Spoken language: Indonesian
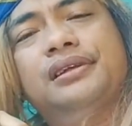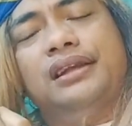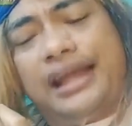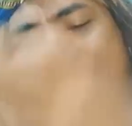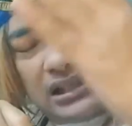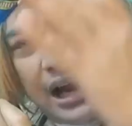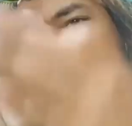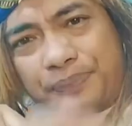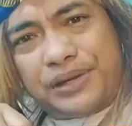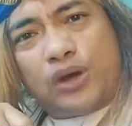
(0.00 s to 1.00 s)

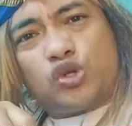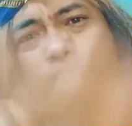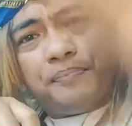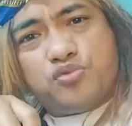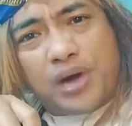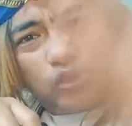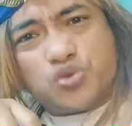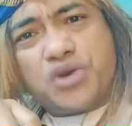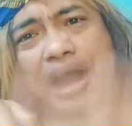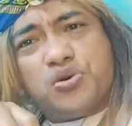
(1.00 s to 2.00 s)
Legislatifnya harus membuat
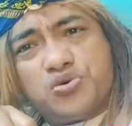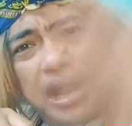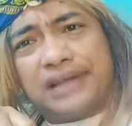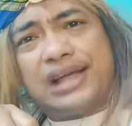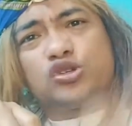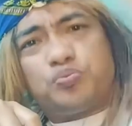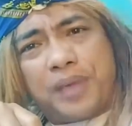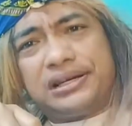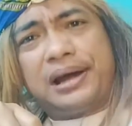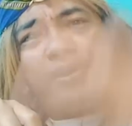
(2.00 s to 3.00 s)
undang-undangnya
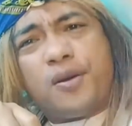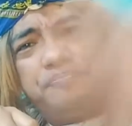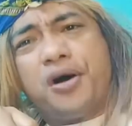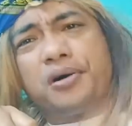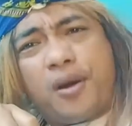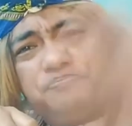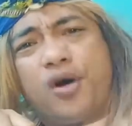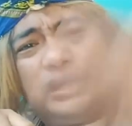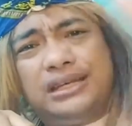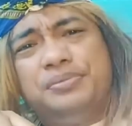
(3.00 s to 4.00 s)
supaya
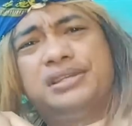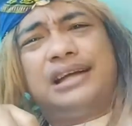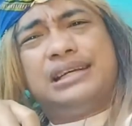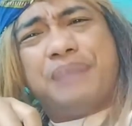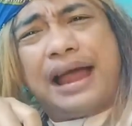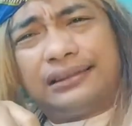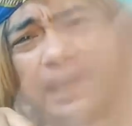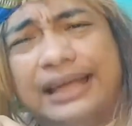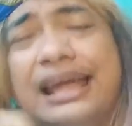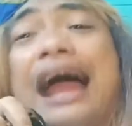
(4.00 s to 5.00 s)
kelompok-kelompok ini bisa
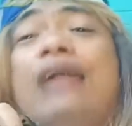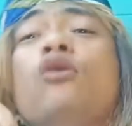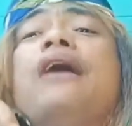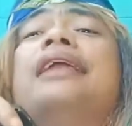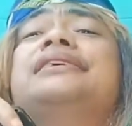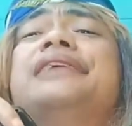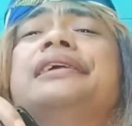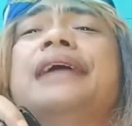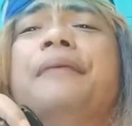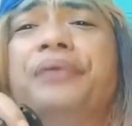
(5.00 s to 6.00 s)
dibantai. Kalau
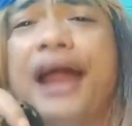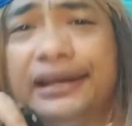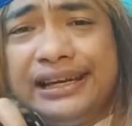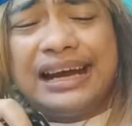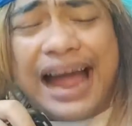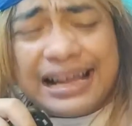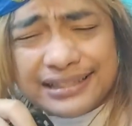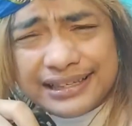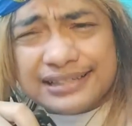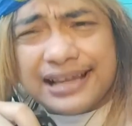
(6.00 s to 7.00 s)
kalian nggak berani,
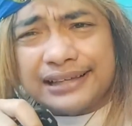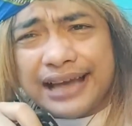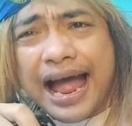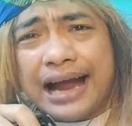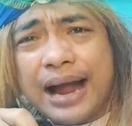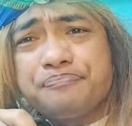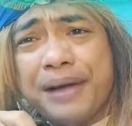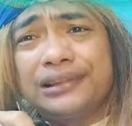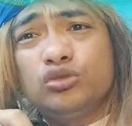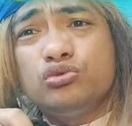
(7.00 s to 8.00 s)
kasih saya
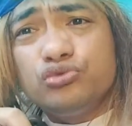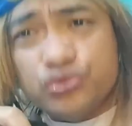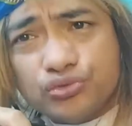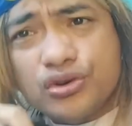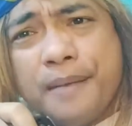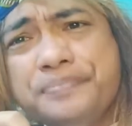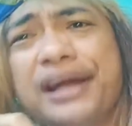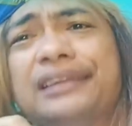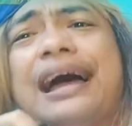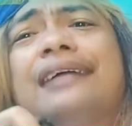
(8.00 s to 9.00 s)
AK-47
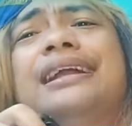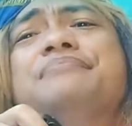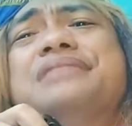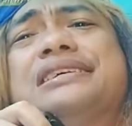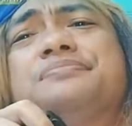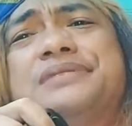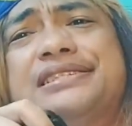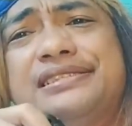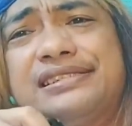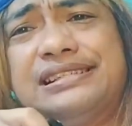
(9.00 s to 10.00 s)
biar tak tembak
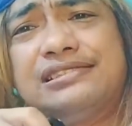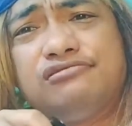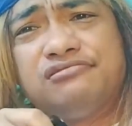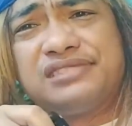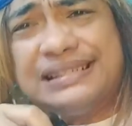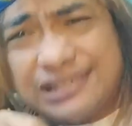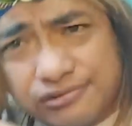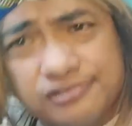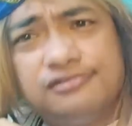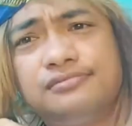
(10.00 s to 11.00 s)
kepalanya
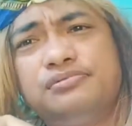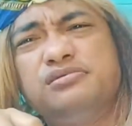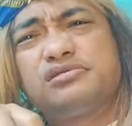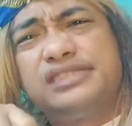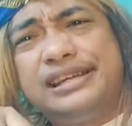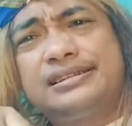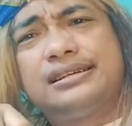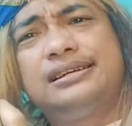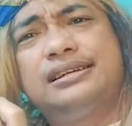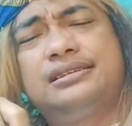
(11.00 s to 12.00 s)
satu-satu. Pusing
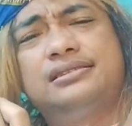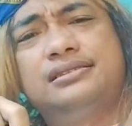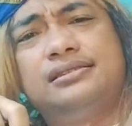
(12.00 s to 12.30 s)
saya.